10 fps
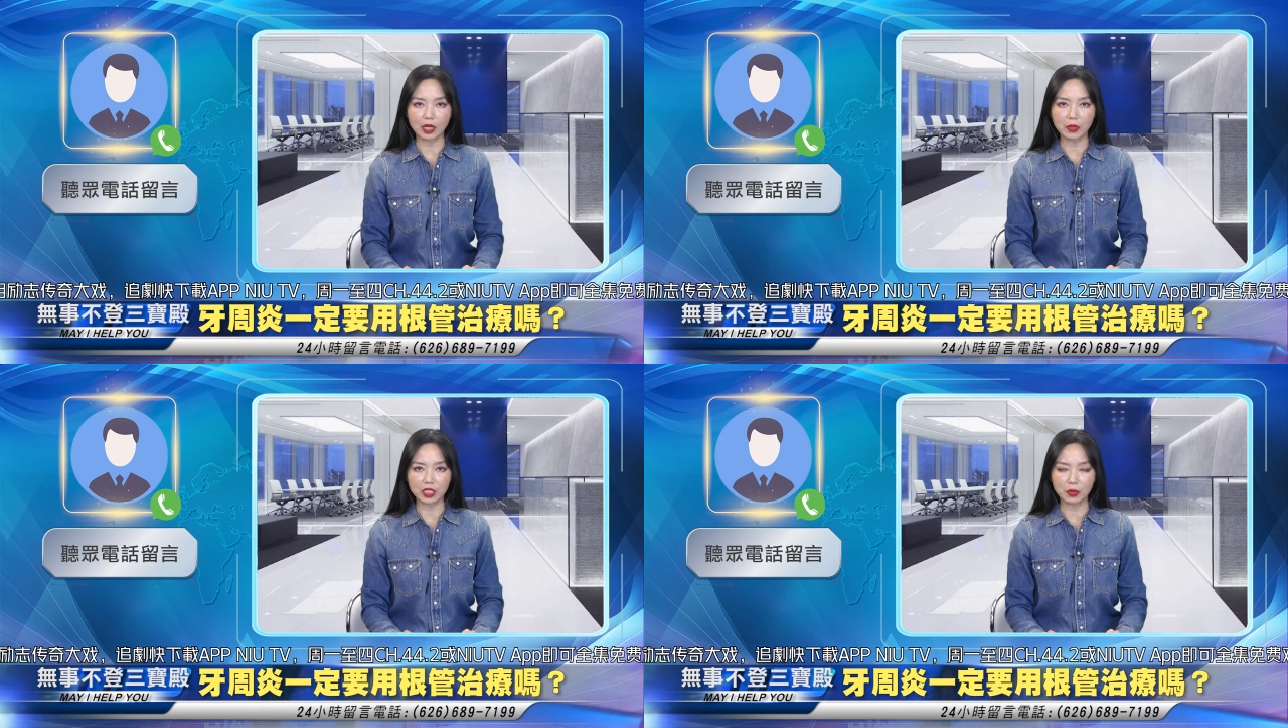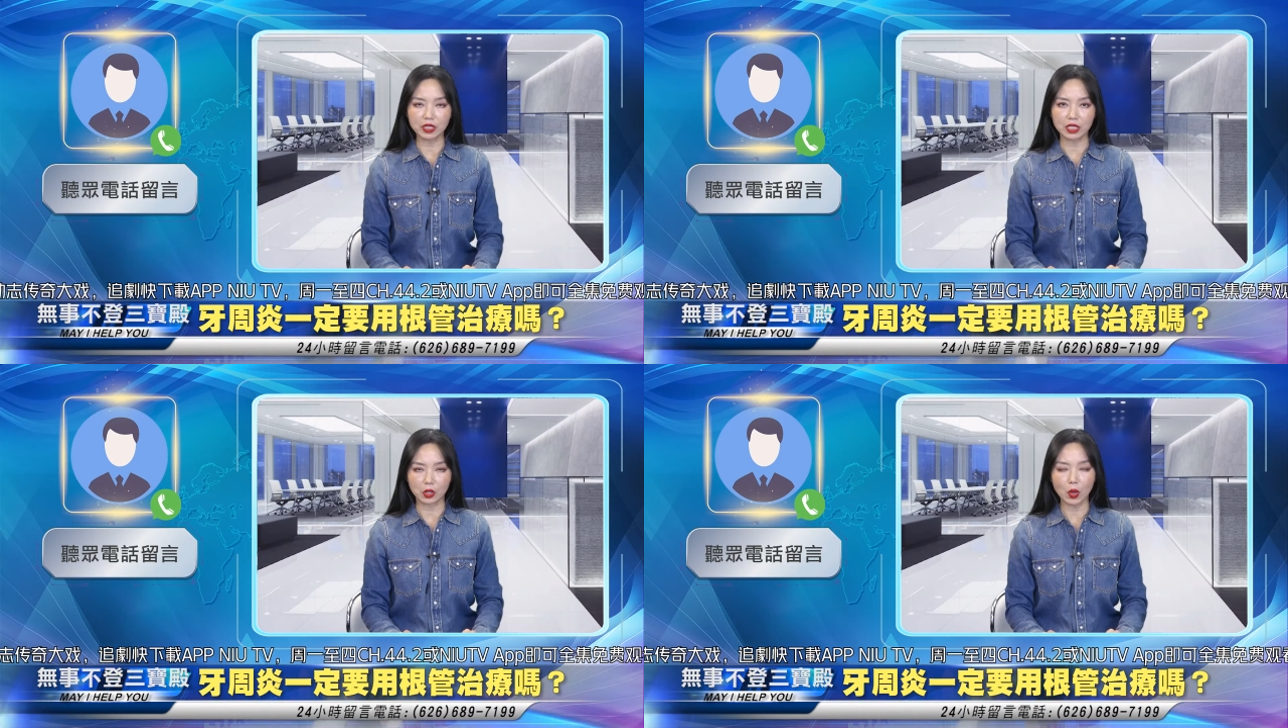那么什么
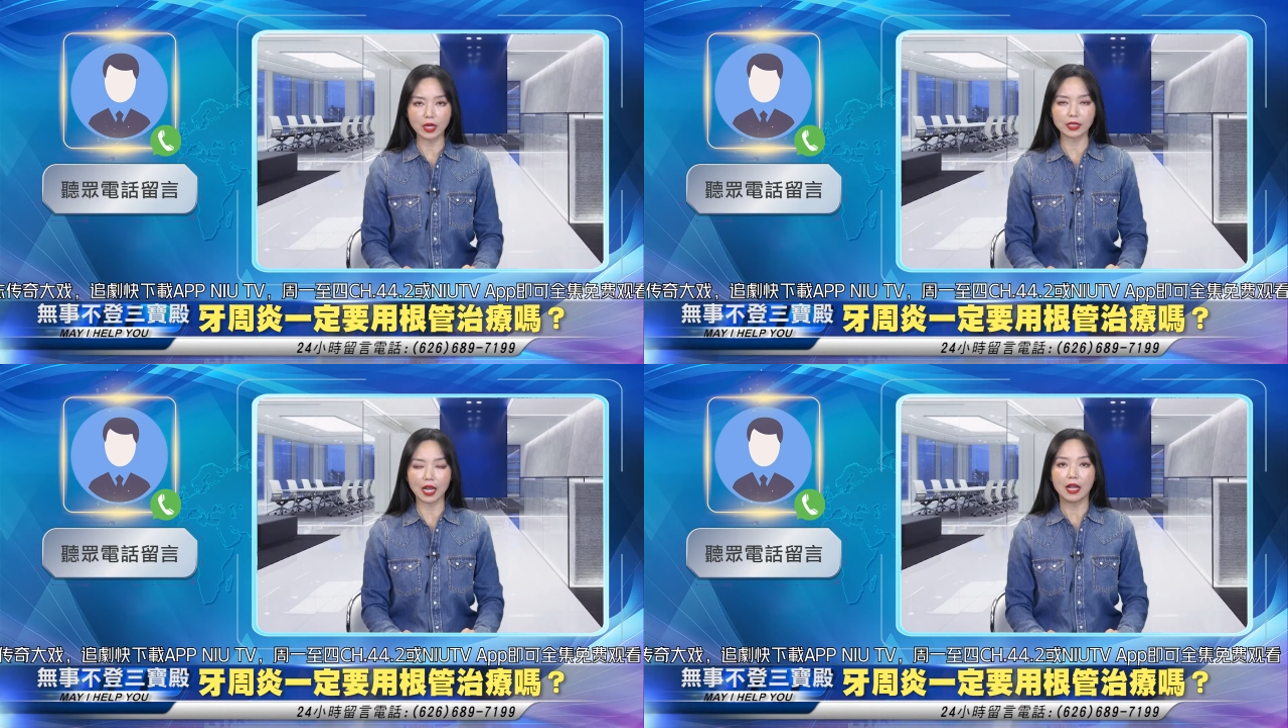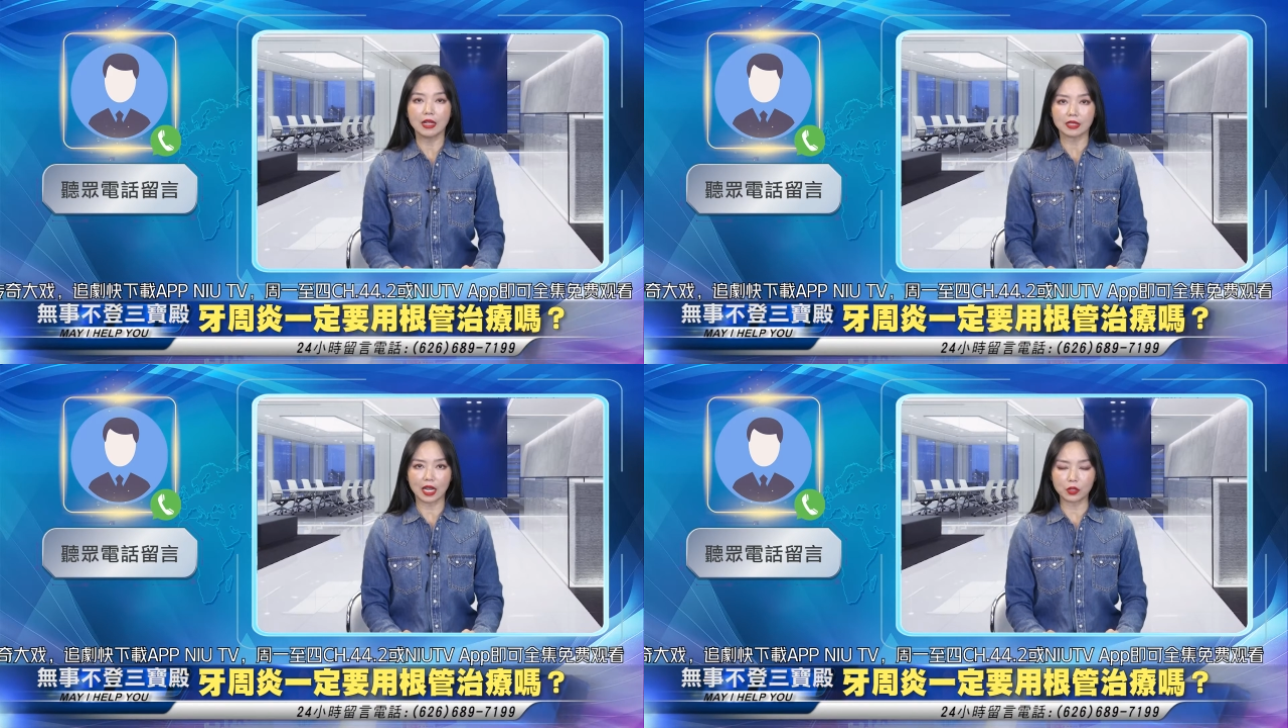情况下
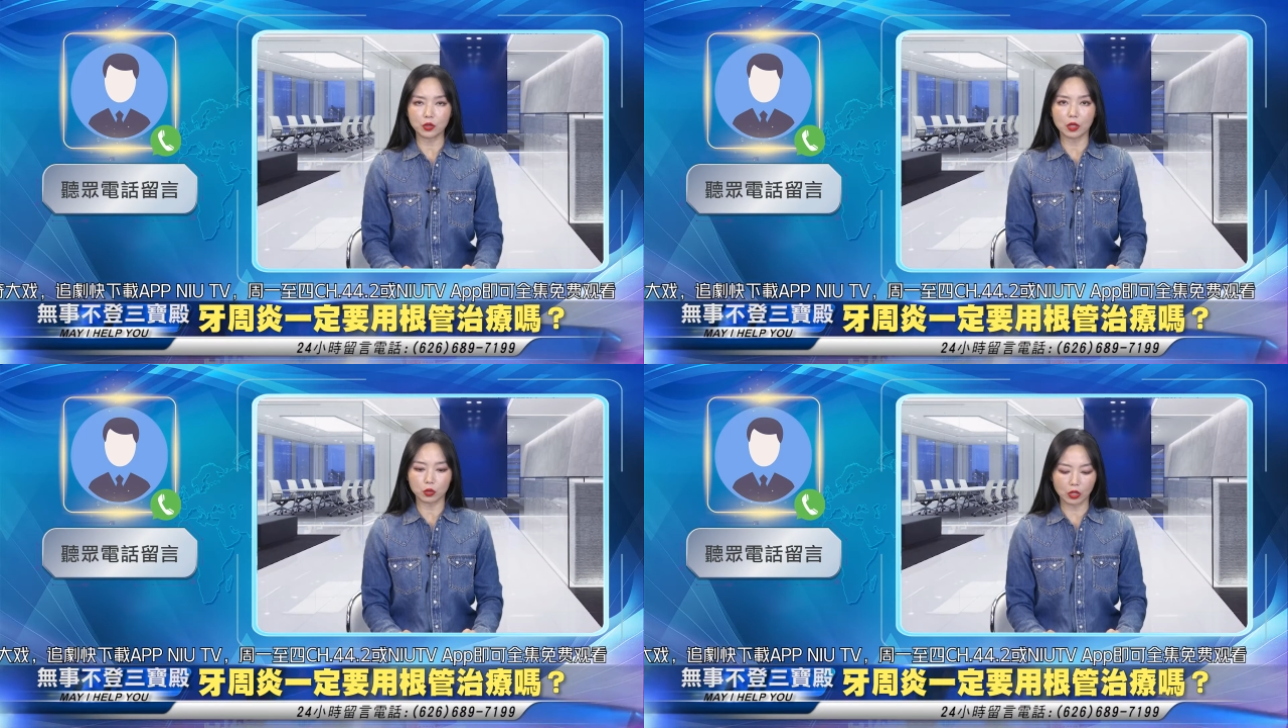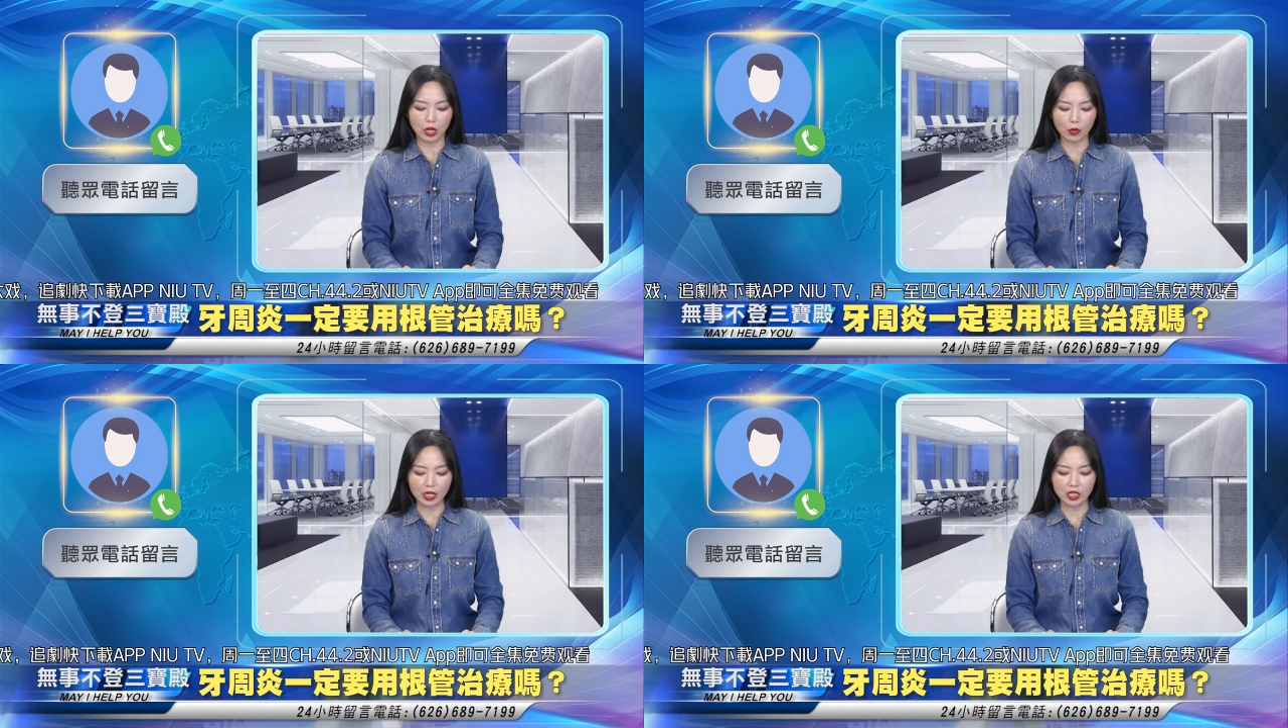才需要做
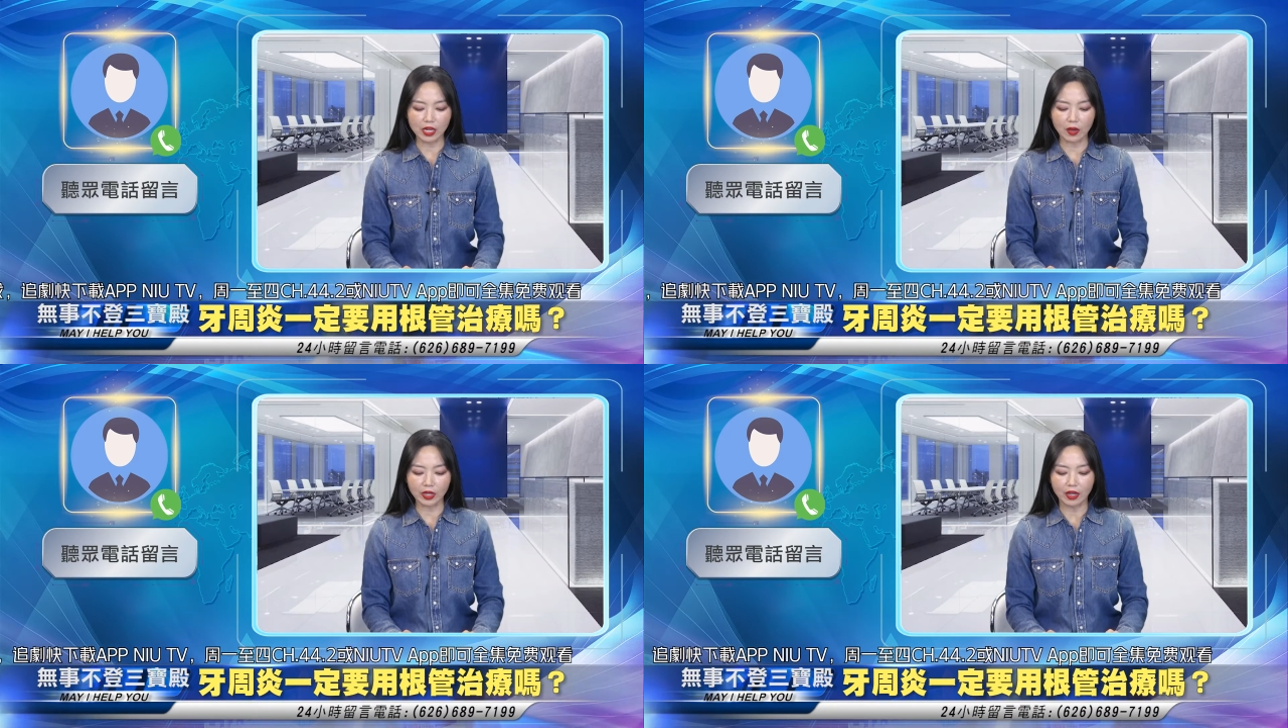根管治疗呢？